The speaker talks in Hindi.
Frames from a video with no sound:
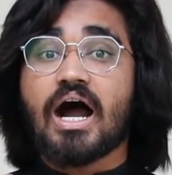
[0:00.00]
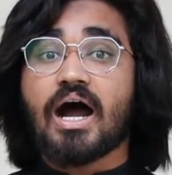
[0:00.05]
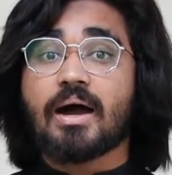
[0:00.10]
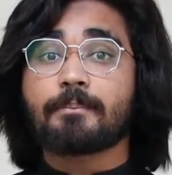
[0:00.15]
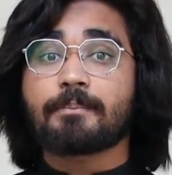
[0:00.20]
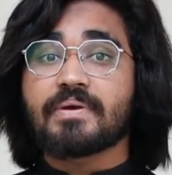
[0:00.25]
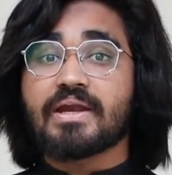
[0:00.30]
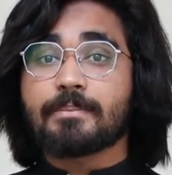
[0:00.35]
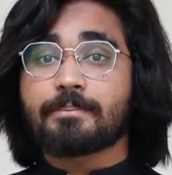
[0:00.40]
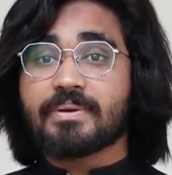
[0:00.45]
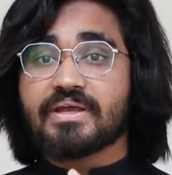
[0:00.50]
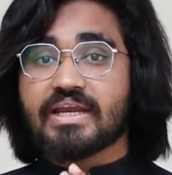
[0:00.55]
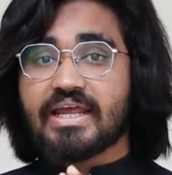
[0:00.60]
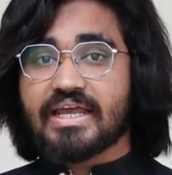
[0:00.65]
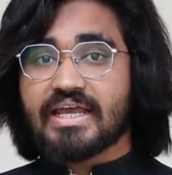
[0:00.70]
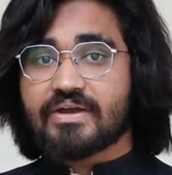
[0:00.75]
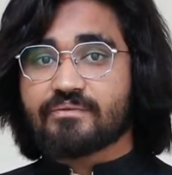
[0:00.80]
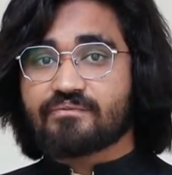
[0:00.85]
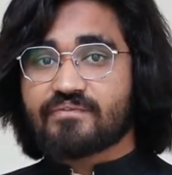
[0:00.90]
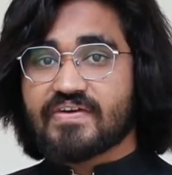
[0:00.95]
आपने फिर
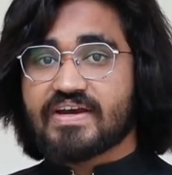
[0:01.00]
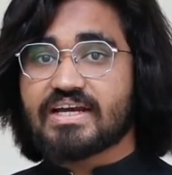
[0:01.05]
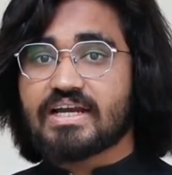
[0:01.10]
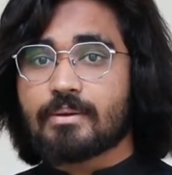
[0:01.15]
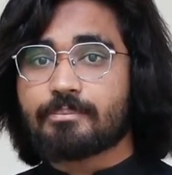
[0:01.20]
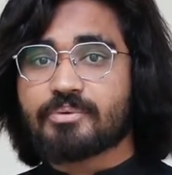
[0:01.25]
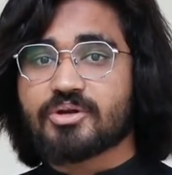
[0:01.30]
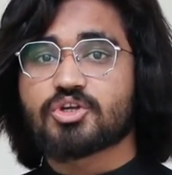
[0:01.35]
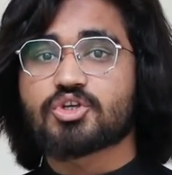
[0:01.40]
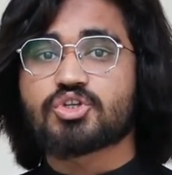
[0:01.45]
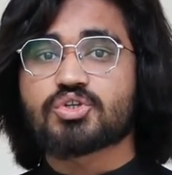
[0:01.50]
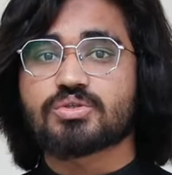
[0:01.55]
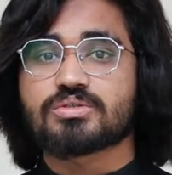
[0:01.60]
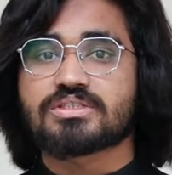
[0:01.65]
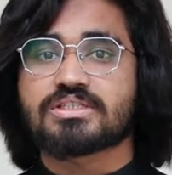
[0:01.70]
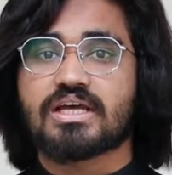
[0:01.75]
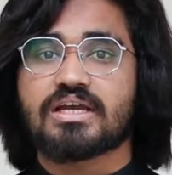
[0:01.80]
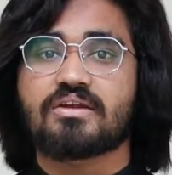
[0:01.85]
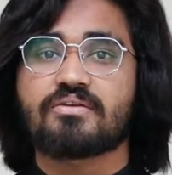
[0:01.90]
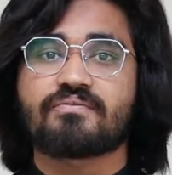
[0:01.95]
एक फील्ड अपनी
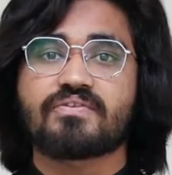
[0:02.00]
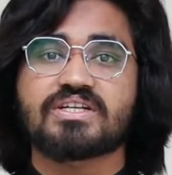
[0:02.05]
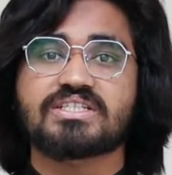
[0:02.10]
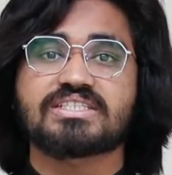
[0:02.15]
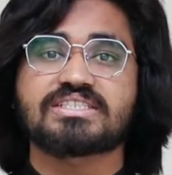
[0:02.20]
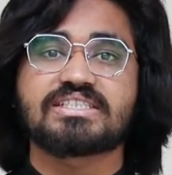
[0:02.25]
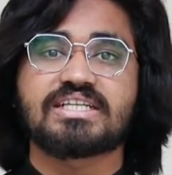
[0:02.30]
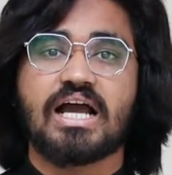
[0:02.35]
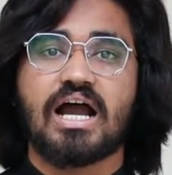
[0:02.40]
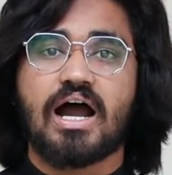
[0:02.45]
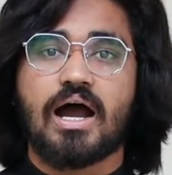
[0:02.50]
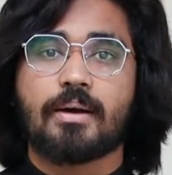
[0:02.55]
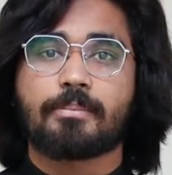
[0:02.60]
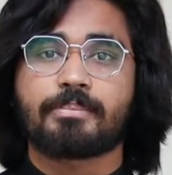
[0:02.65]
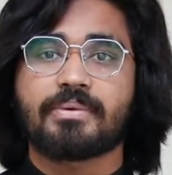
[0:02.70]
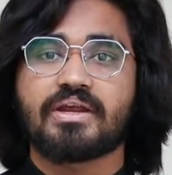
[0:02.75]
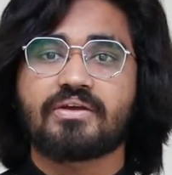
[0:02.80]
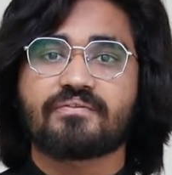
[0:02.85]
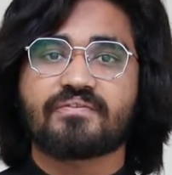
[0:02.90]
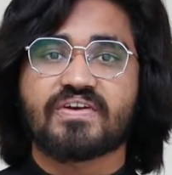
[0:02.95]
चूज़ कर ली फर्ज किया
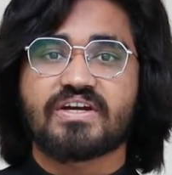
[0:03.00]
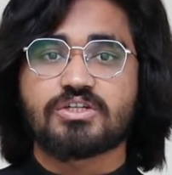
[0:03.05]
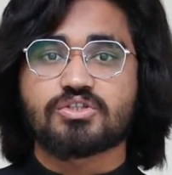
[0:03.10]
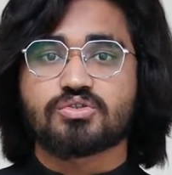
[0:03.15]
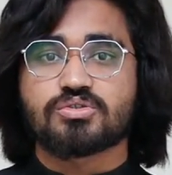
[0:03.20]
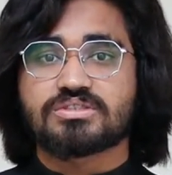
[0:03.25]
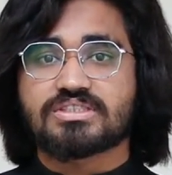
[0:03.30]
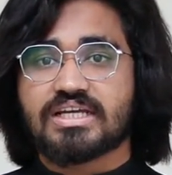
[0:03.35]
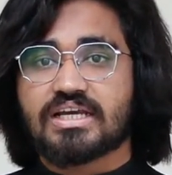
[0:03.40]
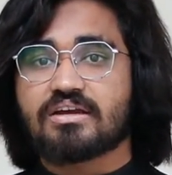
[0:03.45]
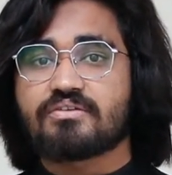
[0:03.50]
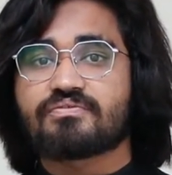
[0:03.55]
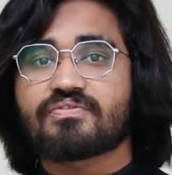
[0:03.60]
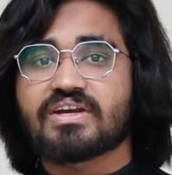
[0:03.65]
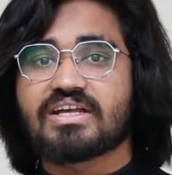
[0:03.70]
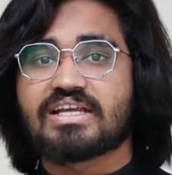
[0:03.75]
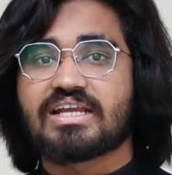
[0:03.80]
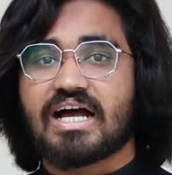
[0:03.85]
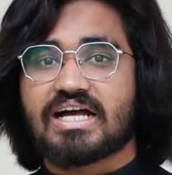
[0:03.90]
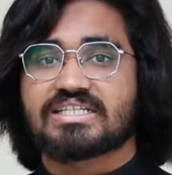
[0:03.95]
आपने फील्ड चूज़ कर ली
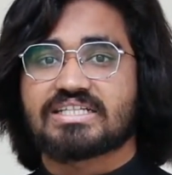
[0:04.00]
फ्री